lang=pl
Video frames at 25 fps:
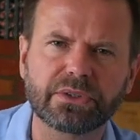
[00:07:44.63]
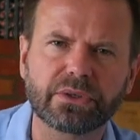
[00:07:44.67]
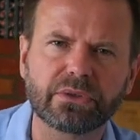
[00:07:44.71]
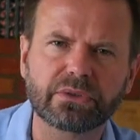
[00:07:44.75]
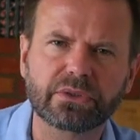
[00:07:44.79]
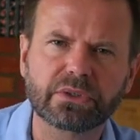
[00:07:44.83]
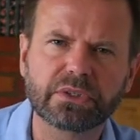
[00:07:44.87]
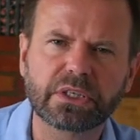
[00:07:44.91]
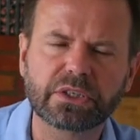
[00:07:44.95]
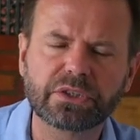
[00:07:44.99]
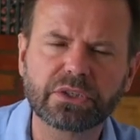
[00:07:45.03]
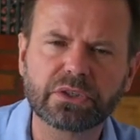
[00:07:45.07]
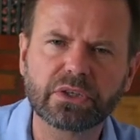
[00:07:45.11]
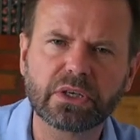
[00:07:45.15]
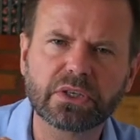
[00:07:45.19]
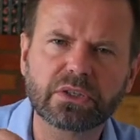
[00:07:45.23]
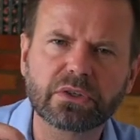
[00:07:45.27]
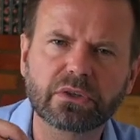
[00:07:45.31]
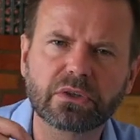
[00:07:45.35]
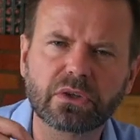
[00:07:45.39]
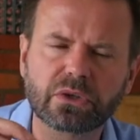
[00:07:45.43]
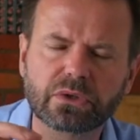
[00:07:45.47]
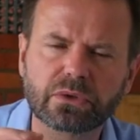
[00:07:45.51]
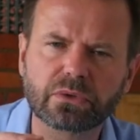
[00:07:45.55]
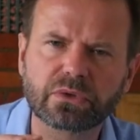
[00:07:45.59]
To znaczy, to,
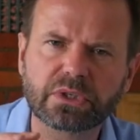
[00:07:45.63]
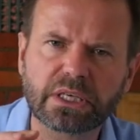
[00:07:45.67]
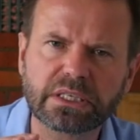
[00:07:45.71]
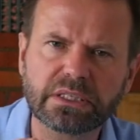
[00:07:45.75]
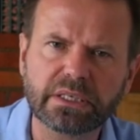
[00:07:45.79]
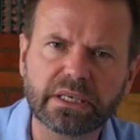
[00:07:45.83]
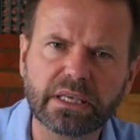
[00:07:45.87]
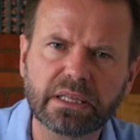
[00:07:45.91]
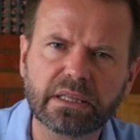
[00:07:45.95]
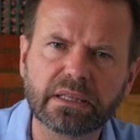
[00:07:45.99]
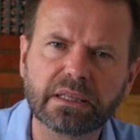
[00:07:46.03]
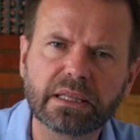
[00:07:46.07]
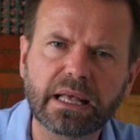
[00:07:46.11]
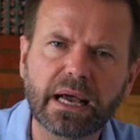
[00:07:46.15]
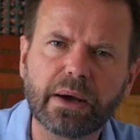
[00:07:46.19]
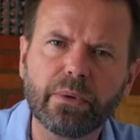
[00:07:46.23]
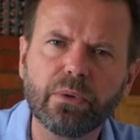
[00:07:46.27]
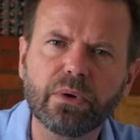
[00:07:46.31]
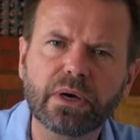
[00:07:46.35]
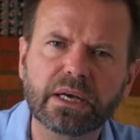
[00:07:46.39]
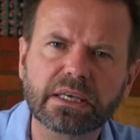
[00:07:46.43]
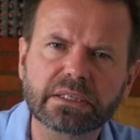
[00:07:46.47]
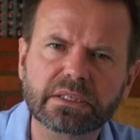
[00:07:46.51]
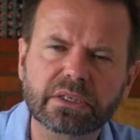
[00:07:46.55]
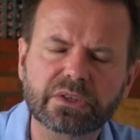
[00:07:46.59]
jest, to są czasy, kiedy
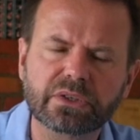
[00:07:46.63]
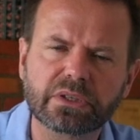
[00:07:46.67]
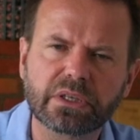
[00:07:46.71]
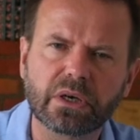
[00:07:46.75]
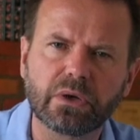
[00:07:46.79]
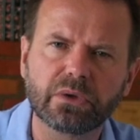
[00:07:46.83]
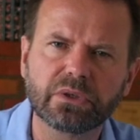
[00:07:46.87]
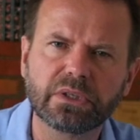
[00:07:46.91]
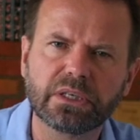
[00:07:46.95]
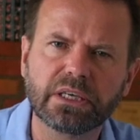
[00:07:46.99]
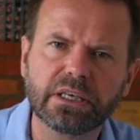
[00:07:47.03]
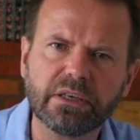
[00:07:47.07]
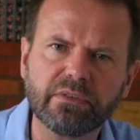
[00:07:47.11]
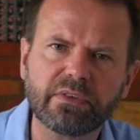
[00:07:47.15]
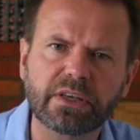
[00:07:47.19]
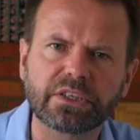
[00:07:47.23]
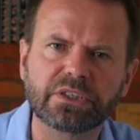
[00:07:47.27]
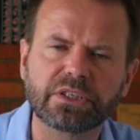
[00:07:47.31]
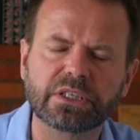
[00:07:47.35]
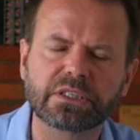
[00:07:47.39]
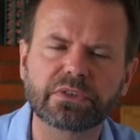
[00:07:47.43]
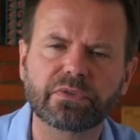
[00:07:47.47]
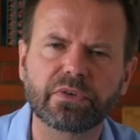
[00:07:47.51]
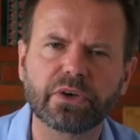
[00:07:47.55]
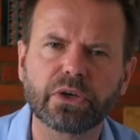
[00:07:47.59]
nauka zaczyna odkrywać
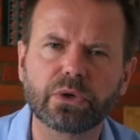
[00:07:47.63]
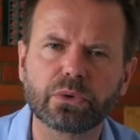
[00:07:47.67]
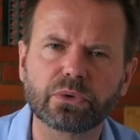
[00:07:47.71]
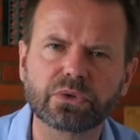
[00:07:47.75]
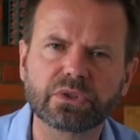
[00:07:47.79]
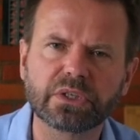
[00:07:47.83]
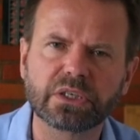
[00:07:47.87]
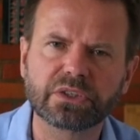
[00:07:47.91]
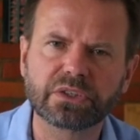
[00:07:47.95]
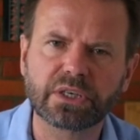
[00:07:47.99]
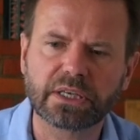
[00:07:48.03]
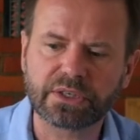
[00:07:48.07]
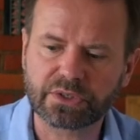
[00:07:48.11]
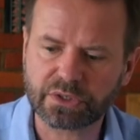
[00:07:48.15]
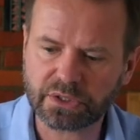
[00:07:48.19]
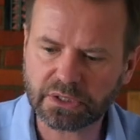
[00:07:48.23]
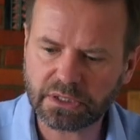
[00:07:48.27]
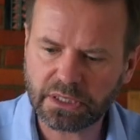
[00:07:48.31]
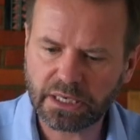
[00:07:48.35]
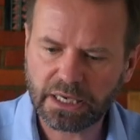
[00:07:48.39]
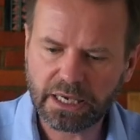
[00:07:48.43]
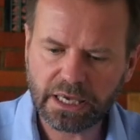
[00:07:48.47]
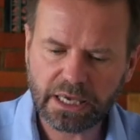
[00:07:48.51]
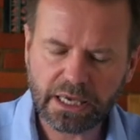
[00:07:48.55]
te swoje różne rzeczy,